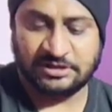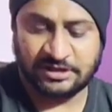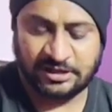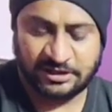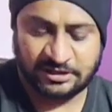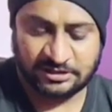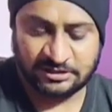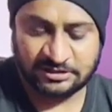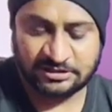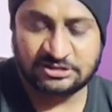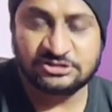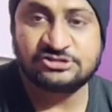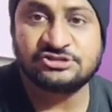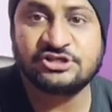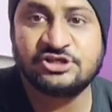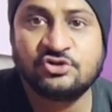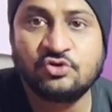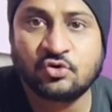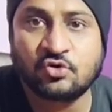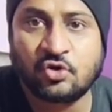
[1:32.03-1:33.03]
ठीक है
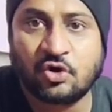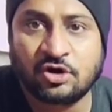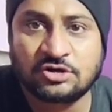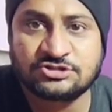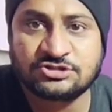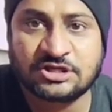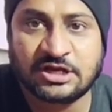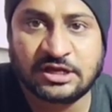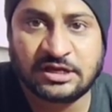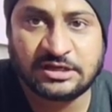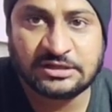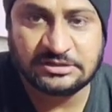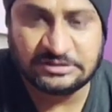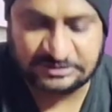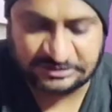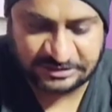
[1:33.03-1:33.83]
इसकी जो कॉस्ट है